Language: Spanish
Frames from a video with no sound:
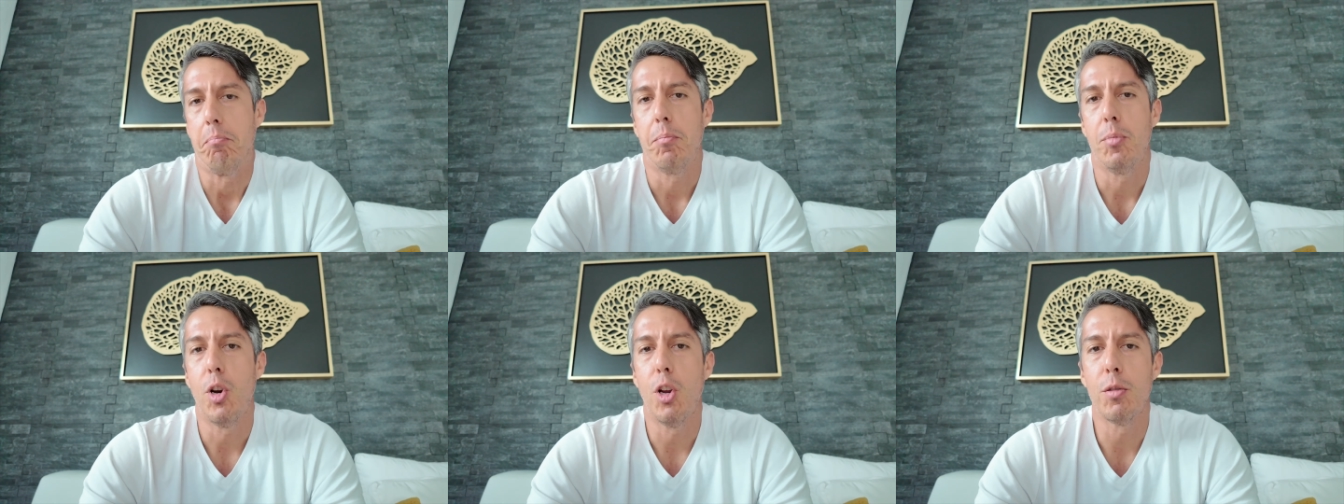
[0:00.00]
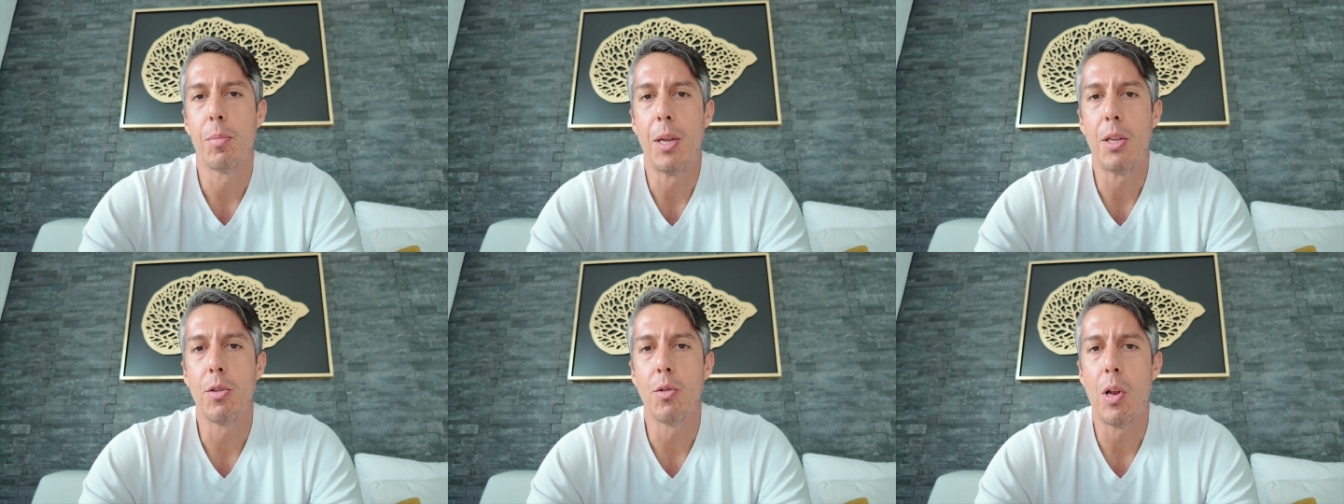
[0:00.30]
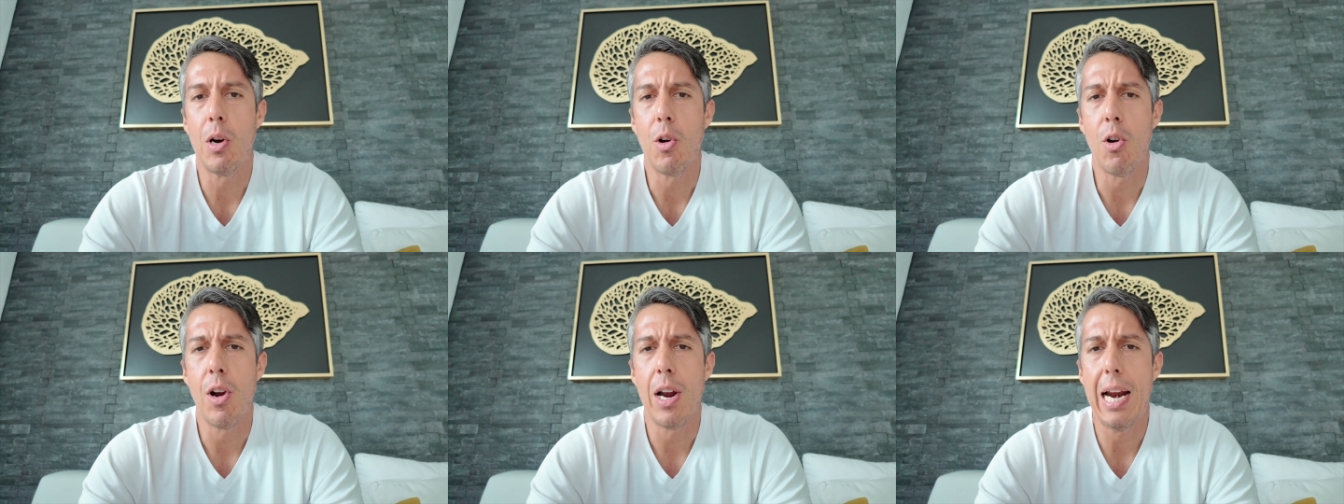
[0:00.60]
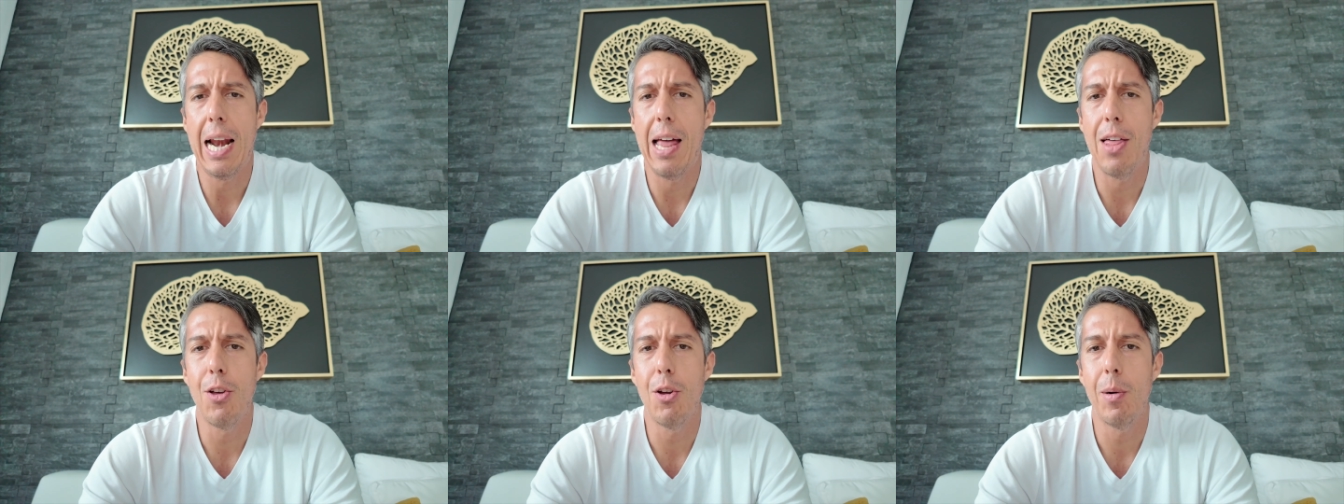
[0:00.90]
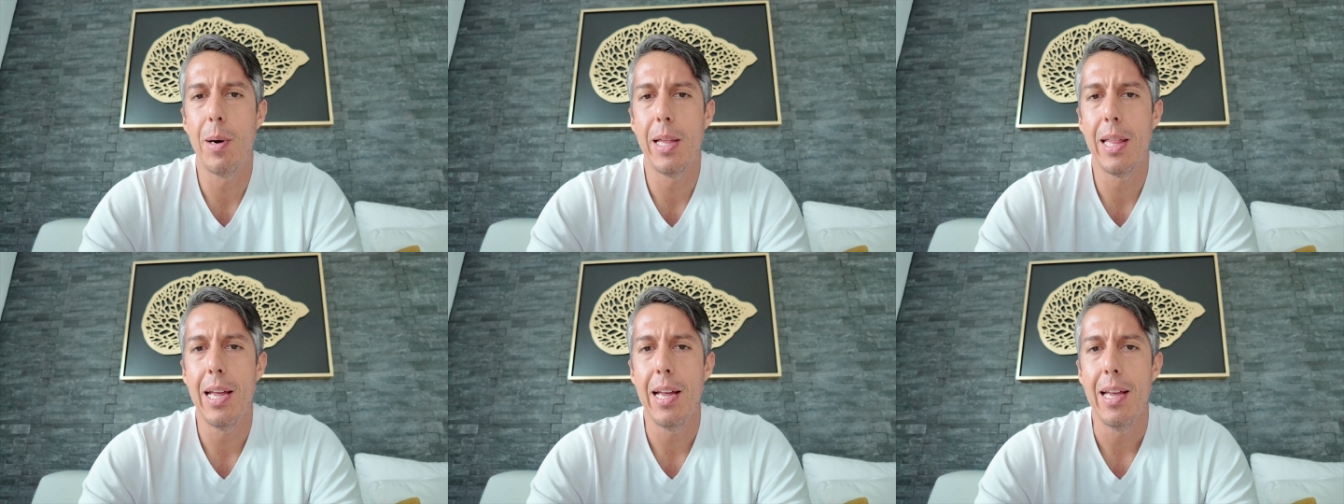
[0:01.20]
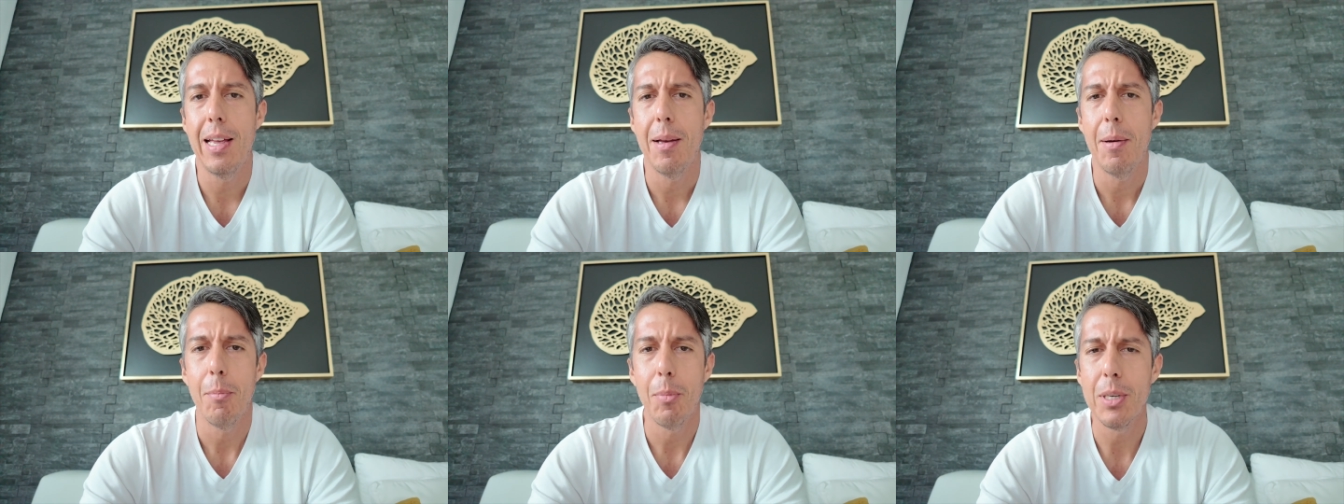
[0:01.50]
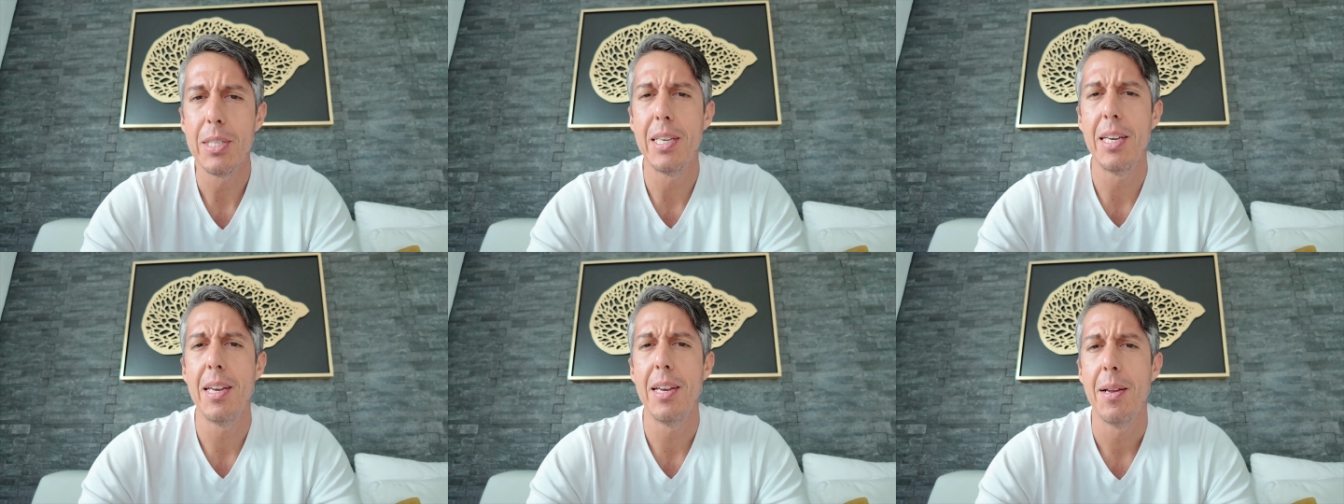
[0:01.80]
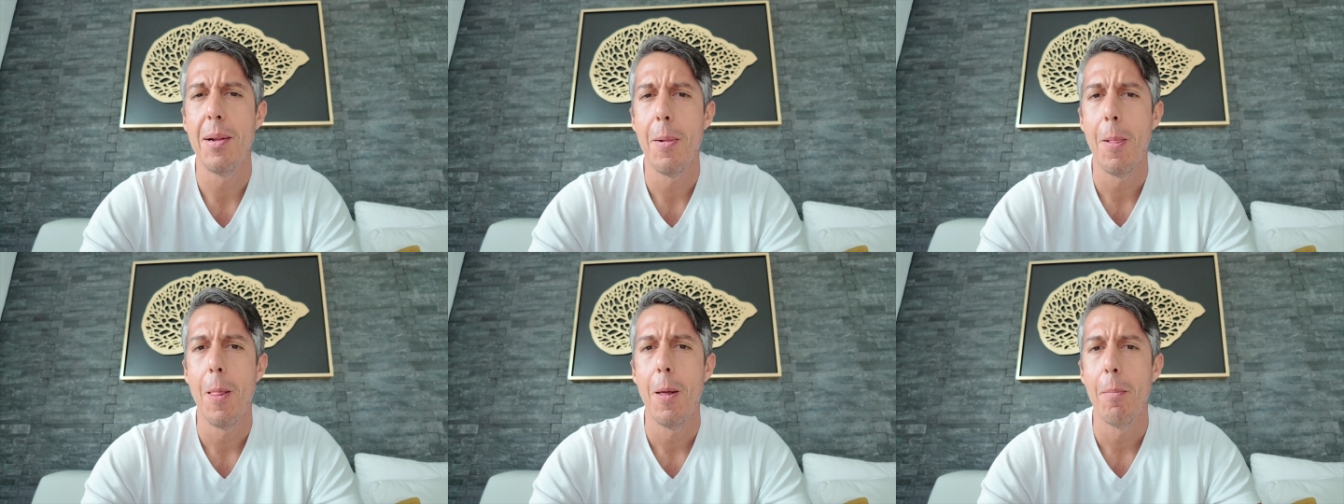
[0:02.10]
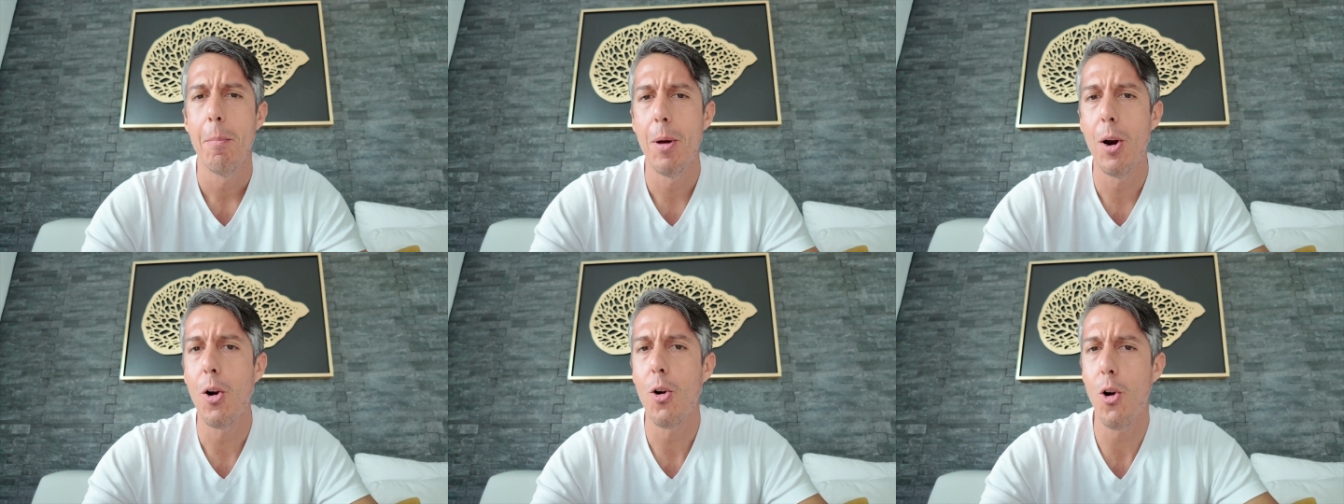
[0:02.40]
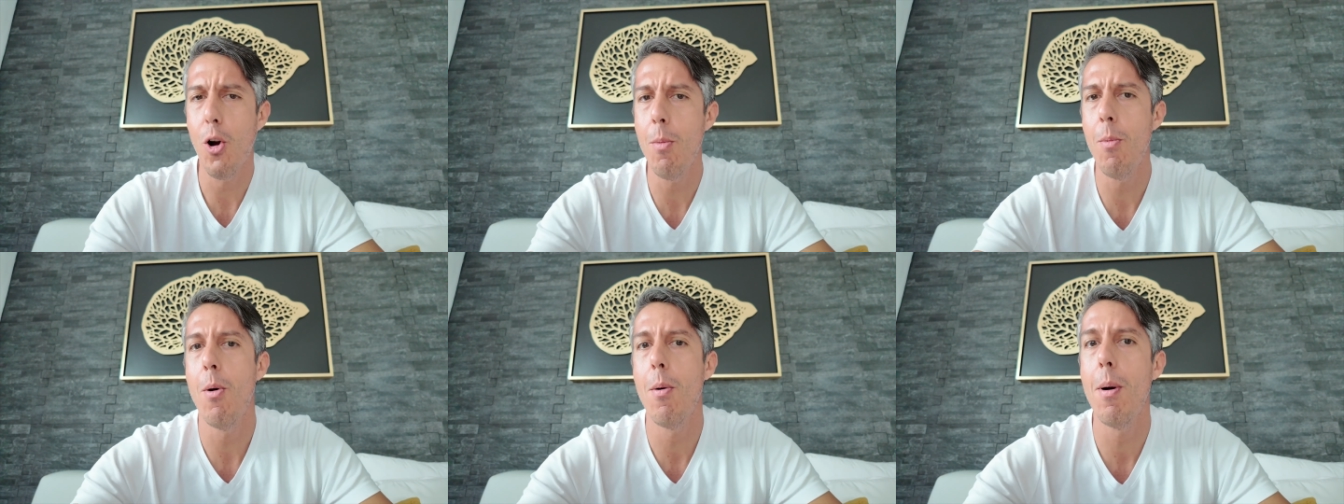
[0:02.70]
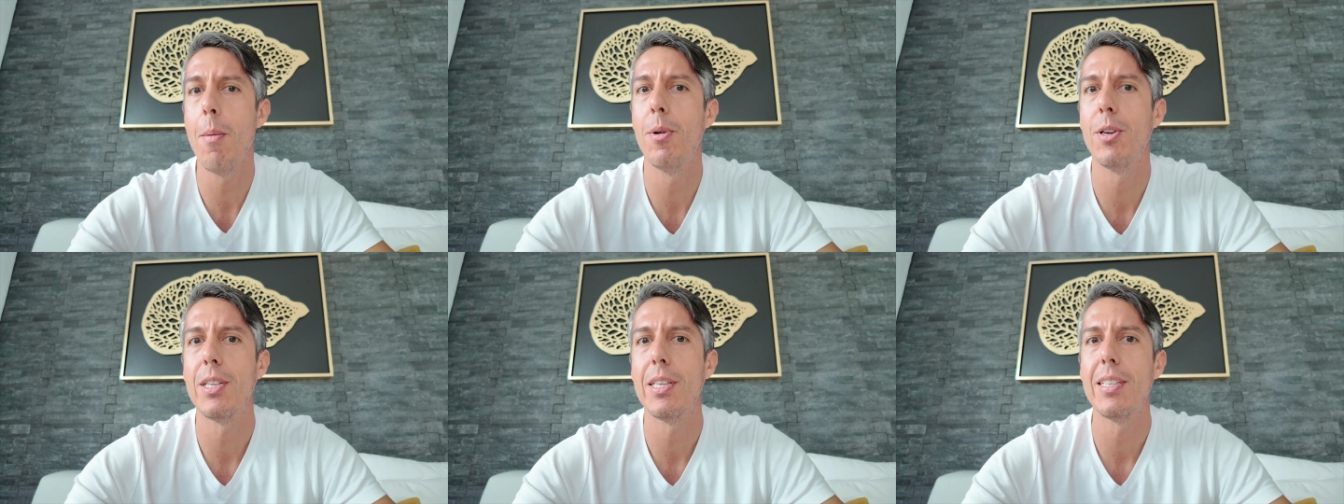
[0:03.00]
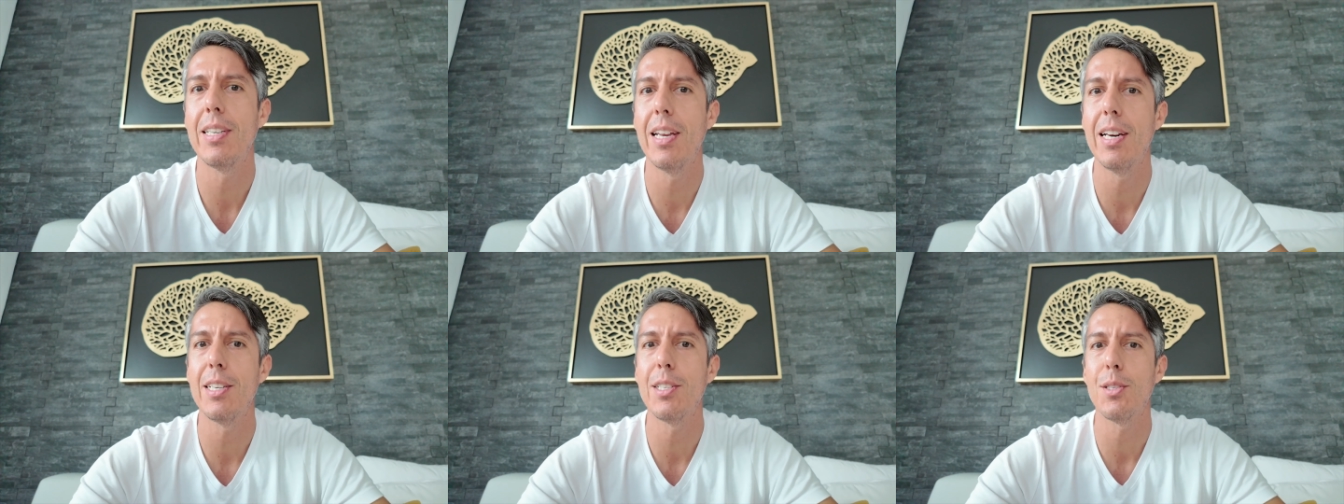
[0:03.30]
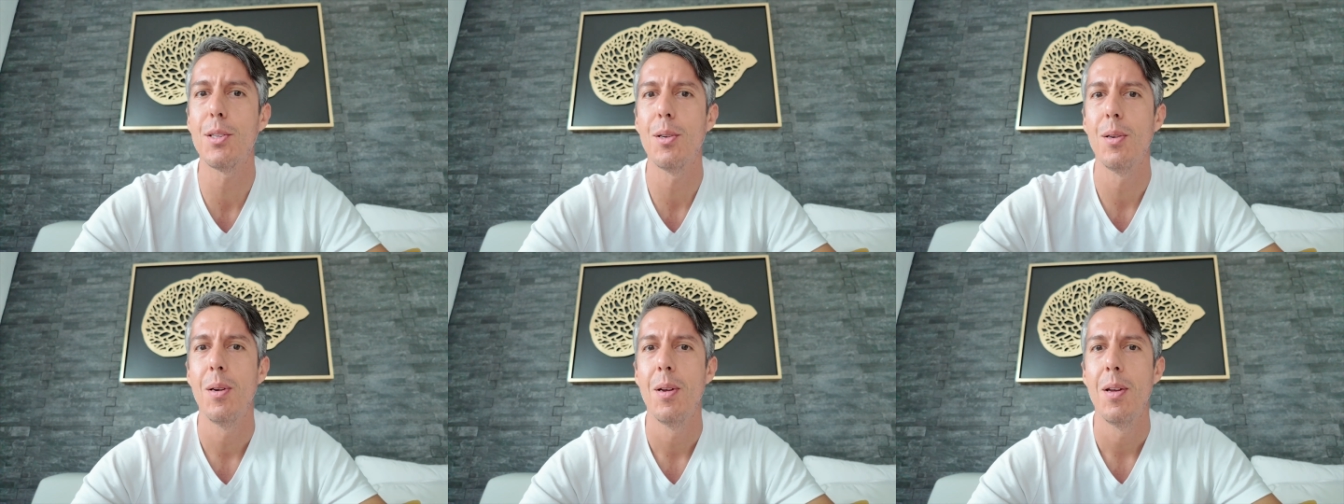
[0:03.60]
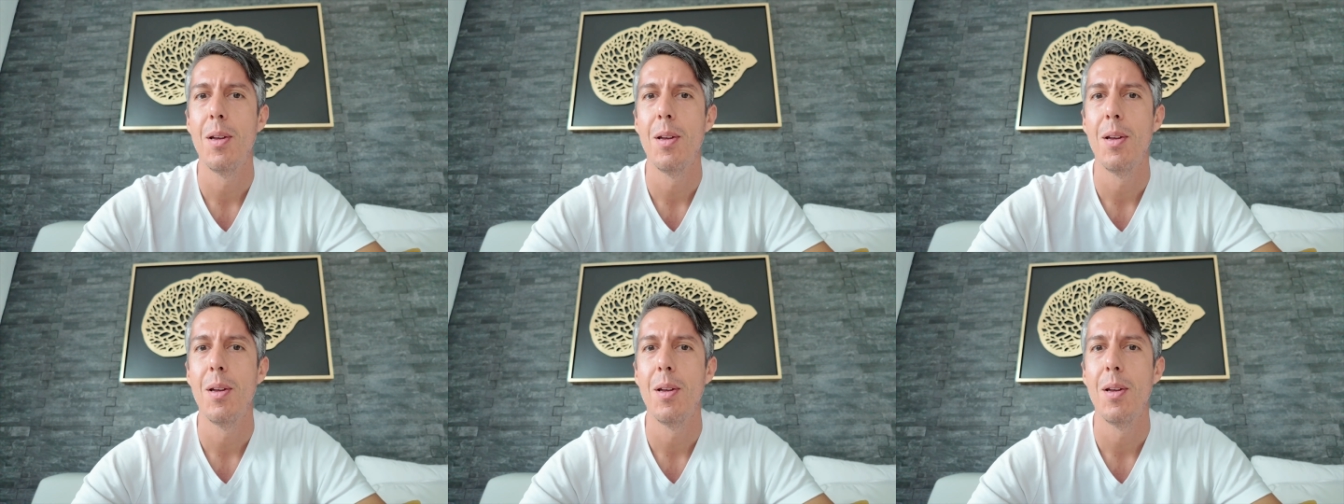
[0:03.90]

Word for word: Los meto en el congelador, ¿verdad? Pues sí, pero ¿cómo vamos a hacer esto?